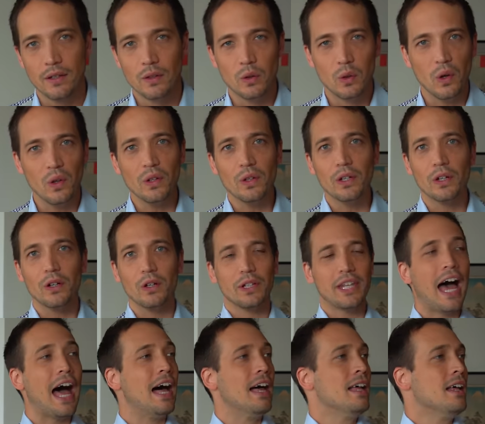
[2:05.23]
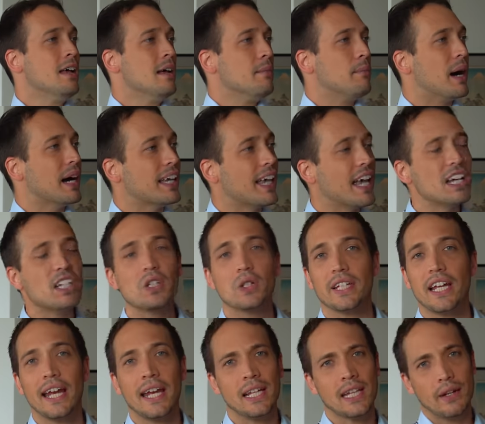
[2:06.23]
どのようなバケーション
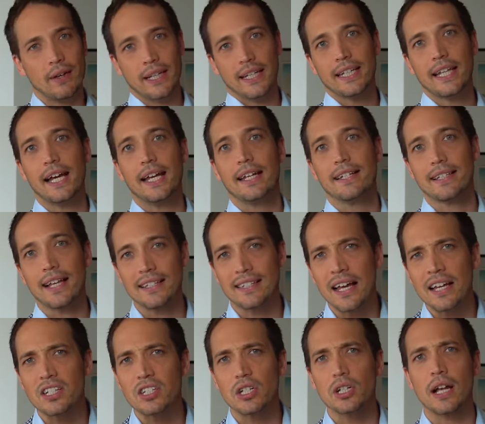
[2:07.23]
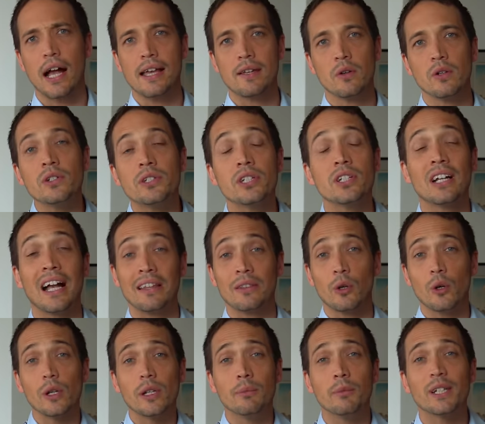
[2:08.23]
にあなたは行きたいですか ?3 週間、4週間、ど
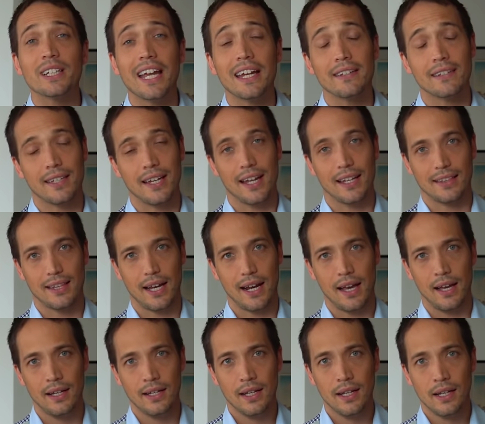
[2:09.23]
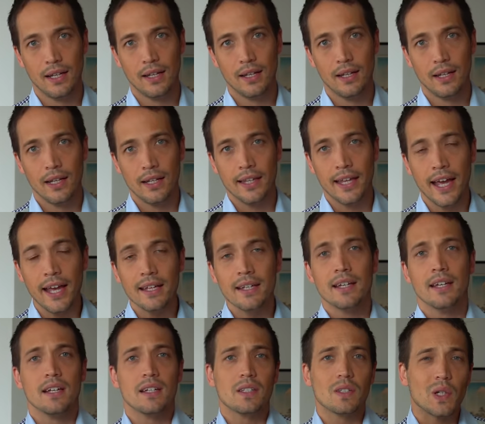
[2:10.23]
こでも行けるってなったら。ね。
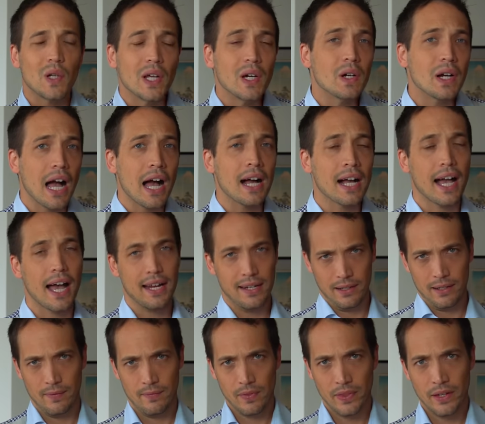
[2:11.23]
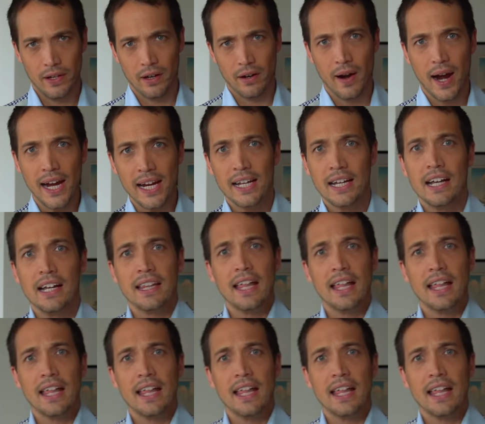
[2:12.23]
それを考える。Alright?